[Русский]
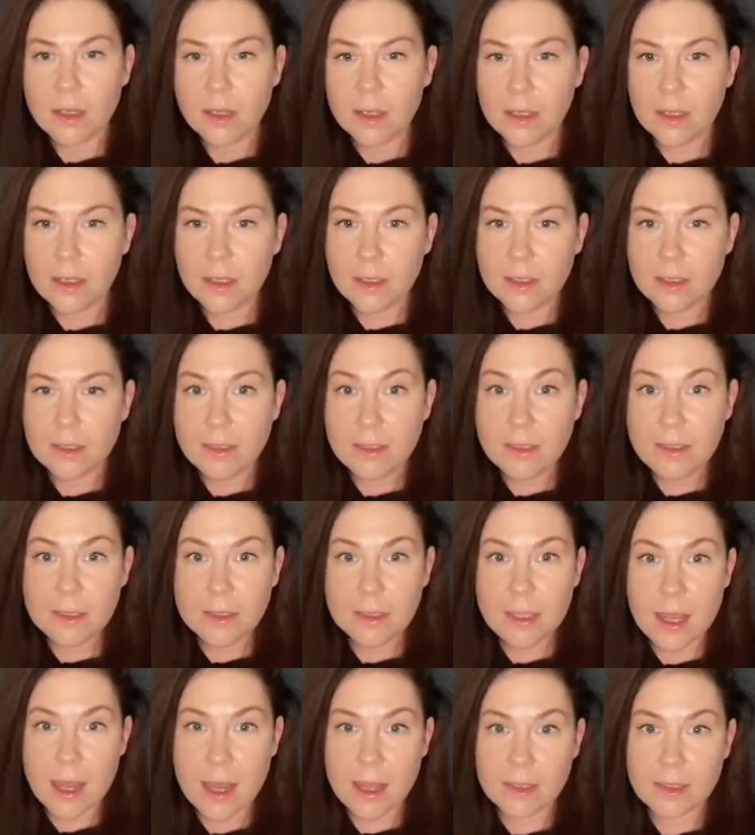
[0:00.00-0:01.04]
э, не
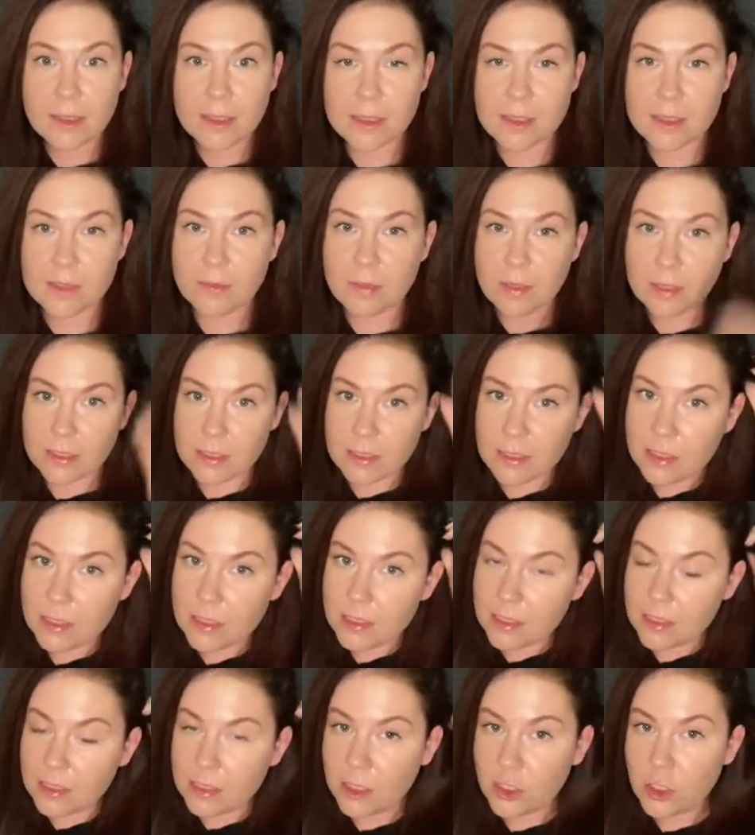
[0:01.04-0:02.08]
надо
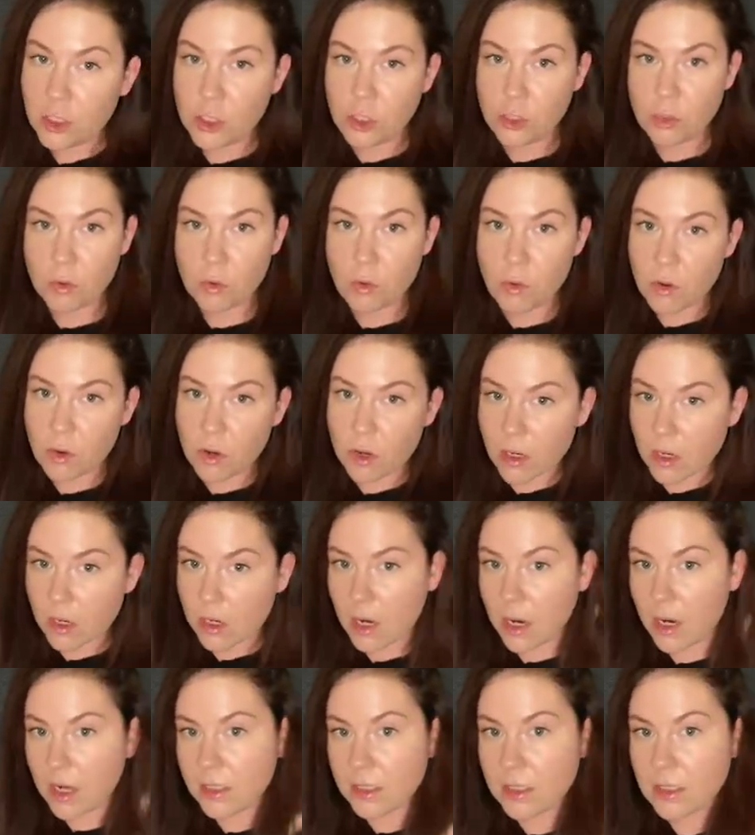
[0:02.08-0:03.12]
звонить еще
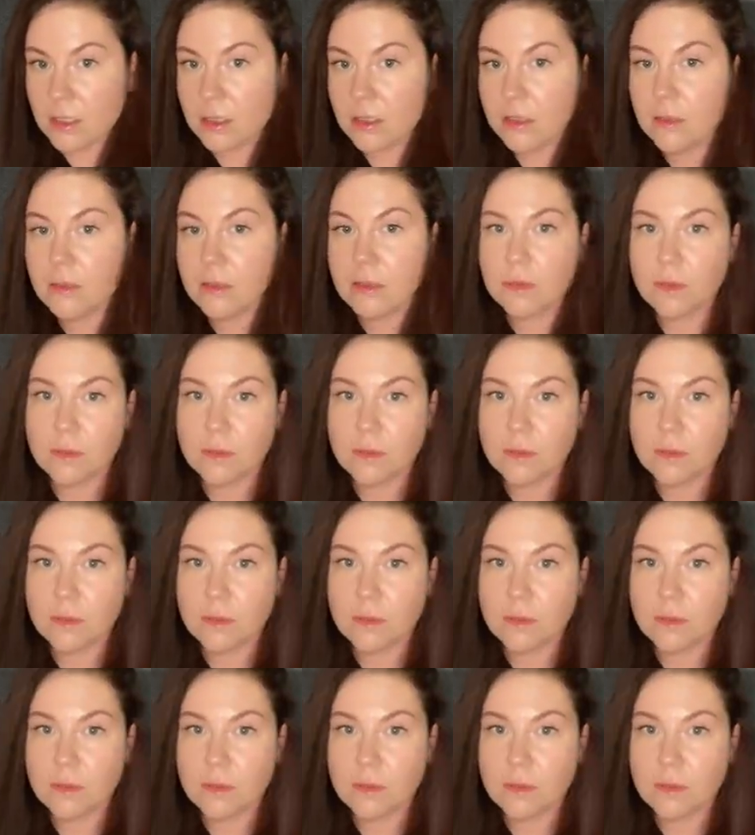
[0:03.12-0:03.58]
раз.